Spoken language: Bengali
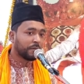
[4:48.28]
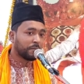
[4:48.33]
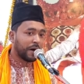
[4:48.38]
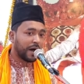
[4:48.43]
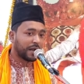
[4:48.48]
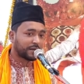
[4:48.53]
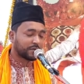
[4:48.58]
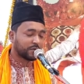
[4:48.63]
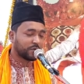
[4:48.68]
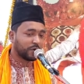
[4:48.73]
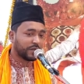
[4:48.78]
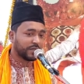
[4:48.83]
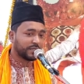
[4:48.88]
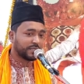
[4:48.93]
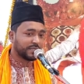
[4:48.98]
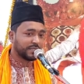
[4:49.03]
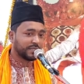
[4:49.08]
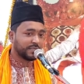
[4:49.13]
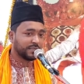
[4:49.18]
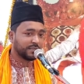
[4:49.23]
পাঠ
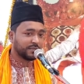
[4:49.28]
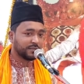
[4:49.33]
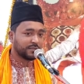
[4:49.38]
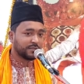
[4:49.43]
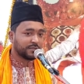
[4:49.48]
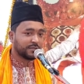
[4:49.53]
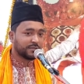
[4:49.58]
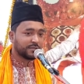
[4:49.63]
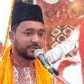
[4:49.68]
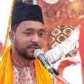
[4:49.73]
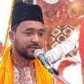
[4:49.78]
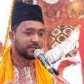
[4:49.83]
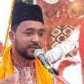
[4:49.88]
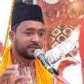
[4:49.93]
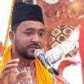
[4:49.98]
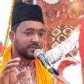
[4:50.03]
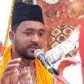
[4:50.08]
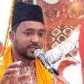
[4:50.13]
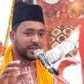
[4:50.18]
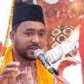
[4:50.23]
করেছি
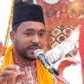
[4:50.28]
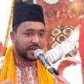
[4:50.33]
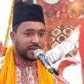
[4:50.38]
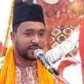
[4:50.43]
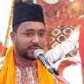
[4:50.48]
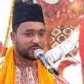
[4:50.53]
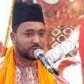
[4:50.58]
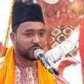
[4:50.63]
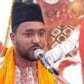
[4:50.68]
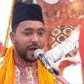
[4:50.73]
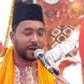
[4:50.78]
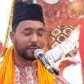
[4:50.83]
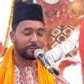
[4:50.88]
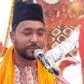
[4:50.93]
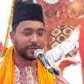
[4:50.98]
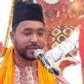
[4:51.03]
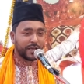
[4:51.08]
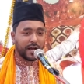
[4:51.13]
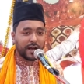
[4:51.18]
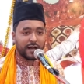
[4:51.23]
সেটা সুরা
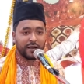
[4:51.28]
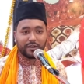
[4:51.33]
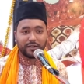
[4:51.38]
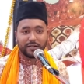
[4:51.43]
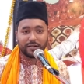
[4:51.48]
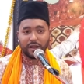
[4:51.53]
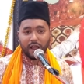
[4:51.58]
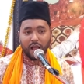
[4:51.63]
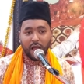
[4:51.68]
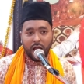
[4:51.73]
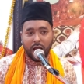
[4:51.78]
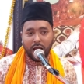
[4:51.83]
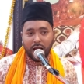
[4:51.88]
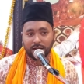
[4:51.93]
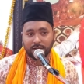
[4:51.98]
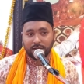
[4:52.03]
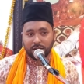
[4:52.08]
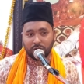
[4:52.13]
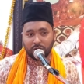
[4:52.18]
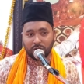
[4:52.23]
আম্বিয়ার
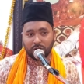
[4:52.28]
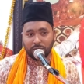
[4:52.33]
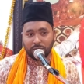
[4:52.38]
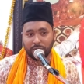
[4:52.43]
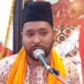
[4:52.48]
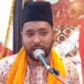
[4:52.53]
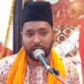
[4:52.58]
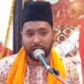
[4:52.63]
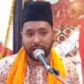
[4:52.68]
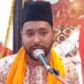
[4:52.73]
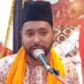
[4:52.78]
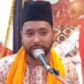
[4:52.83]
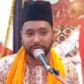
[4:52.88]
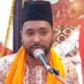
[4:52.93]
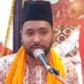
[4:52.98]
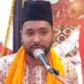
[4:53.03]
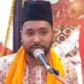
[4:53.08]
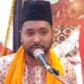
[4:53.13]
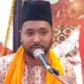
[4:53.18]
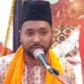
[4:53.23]
আঠারো নম্বর আয়াত
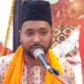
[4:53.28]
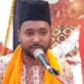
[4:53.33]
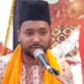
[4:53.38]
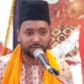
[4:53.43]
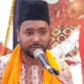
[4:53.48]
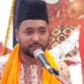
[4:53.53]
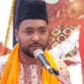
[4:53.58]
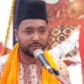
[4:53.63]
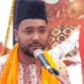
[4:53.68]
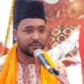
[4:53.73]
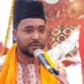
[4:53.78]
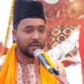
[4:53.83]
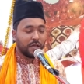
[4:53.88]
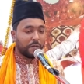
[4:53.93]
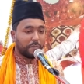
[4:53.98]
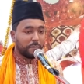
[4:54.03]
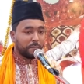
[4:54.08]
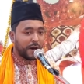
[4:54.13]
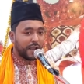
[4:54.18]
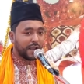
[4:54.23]

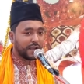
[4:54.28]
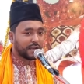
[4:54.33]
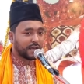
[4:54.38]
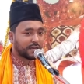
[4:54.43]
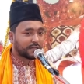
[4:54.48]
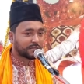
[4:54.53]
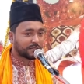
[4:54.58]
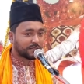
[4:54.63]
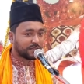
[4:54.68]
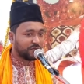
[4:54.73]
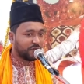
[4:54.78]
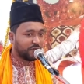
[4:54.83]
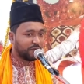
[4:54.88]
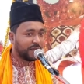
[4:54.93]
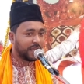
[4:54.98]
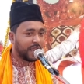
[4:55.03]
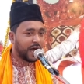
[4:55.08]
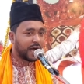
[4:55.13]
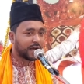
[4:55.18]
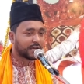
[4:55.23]
বালনাক
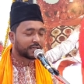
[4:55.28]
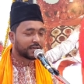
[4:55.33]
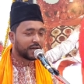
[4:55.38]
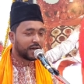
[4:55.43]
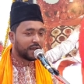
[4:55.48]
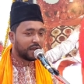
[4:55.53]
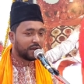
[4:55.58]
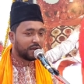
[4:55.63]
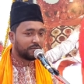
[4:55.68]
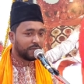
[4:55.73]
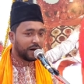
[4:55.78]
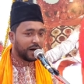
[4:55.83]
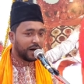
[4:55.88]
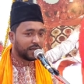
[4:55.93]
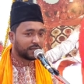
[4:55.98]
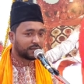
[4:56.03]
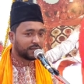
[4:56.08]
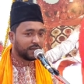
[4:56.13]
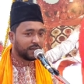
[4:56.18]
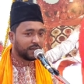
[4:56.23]
জিফুবিল হাক্কে বা
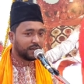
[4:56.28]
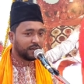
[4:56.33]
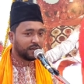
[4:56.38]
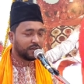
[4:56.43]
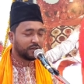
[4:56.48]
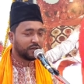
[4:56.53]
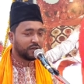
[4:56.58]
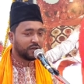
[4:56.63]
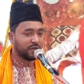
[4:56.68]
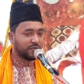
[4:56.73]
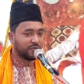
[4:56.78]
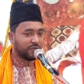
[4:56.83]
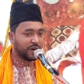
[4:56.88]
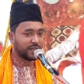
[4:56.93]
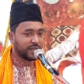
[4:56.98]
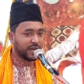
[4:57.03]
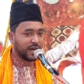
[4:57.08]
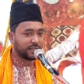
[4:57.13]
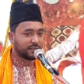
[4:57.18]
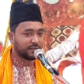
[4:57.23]
বাতেলে
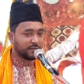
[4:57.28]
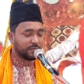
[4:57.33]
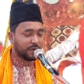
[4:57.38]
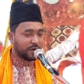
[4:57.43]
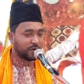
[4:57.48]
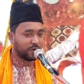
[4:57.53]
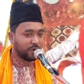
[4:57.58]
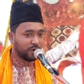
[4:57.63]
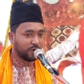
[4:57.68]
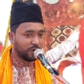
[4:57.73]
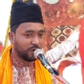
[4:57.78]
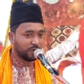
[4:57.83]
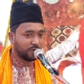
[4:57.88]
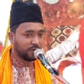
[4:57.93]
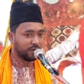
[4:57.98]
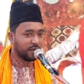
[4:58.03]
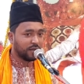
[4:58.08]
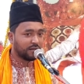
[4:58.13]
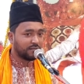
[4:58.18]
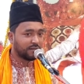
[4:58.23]
ফৈহাদ মাঘু
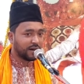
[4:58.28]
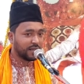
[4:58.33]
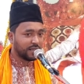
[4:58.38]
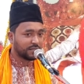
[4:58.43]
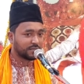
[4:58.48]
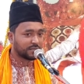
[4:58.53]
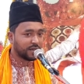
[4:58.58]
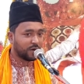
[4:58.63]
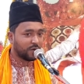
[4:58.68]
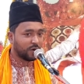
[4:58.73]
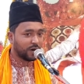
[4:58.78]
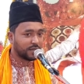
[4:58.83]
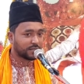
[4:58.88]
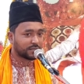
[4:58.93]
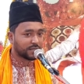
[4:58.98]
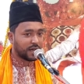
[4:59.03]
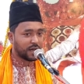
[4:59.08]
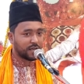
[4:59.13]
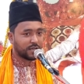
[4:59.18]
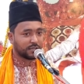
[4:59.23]
ফাইজাহিকু